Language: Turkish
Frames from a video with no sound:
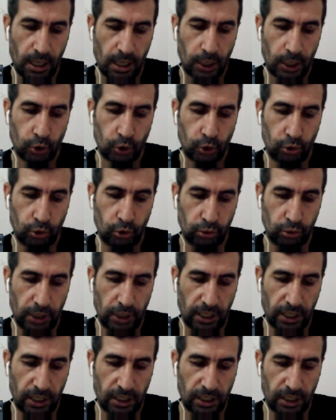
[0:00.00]
kötülüğe
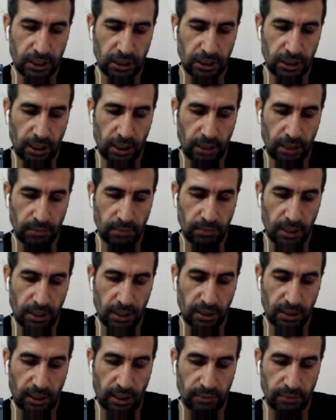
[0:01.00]
karşı dayanma,
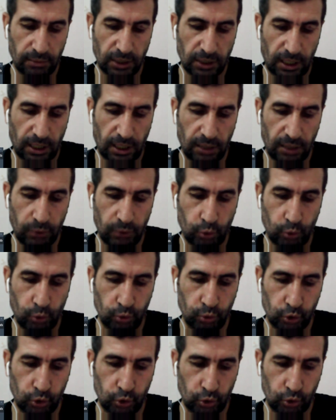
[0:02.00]
karamsarlığa ve
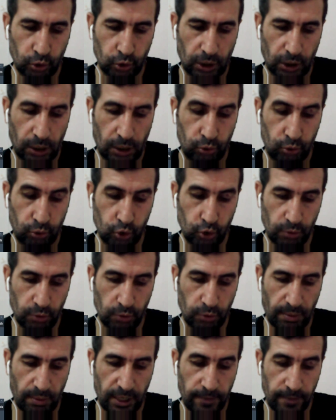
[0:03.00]
umutsuzluğa
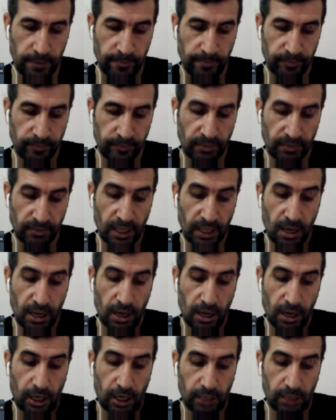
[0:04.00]
düşmeme,
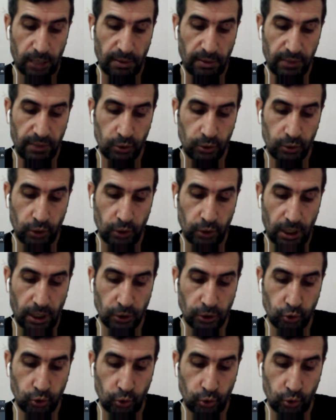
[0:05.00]
harama ve günaha
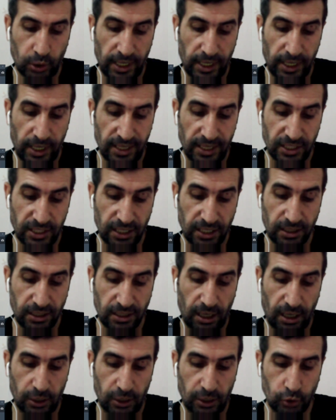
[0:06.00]
sürükleyecek
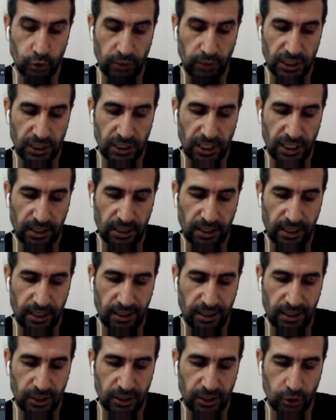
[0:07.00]
arzu ve isteklere
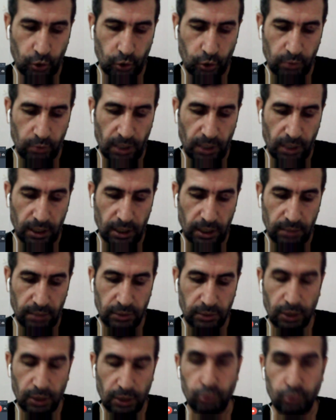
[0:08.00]
karşı koyma anlamında
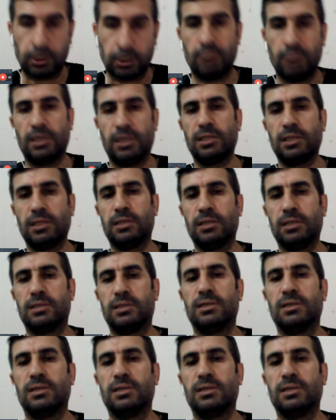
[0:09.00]
kullanılmaktadır.